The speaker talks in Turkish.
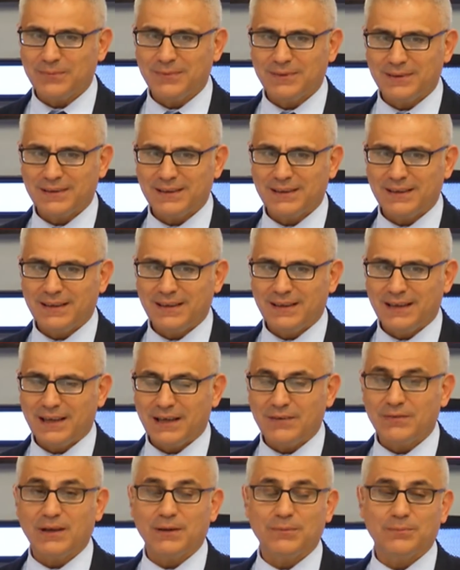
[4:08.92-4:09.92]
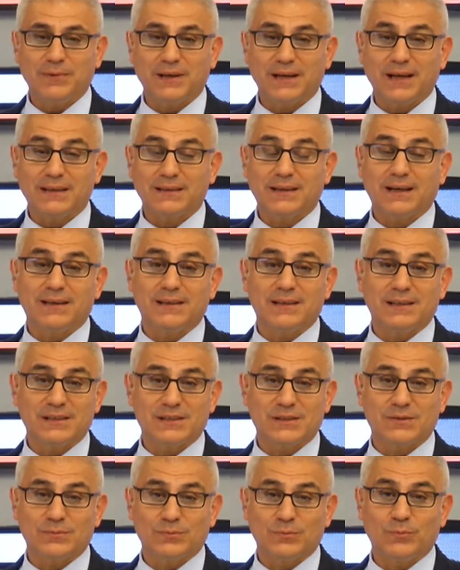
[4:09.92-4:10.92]
Biz haftada Efendim, Berat beş gün
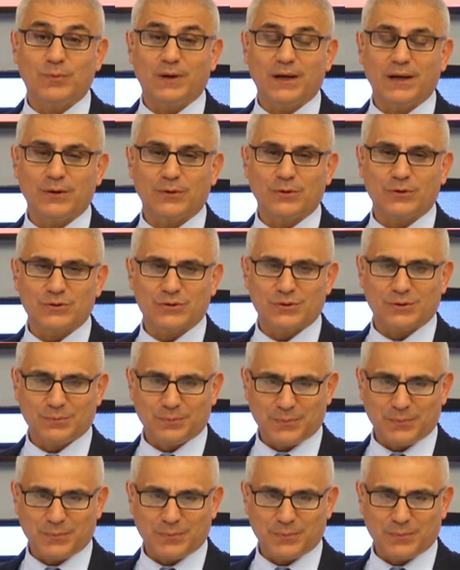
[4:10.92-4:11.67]
pazarlayalım. Mübarek olsun.